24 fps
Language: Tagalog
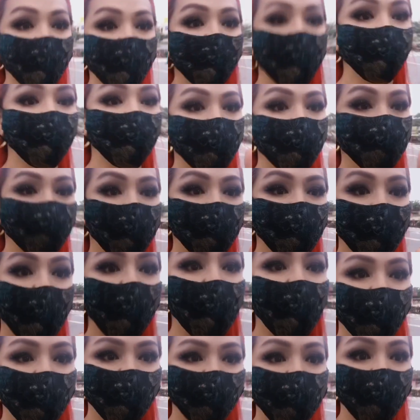Don't forget,
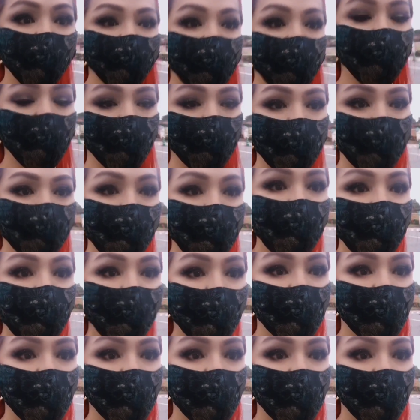Gemma Pinka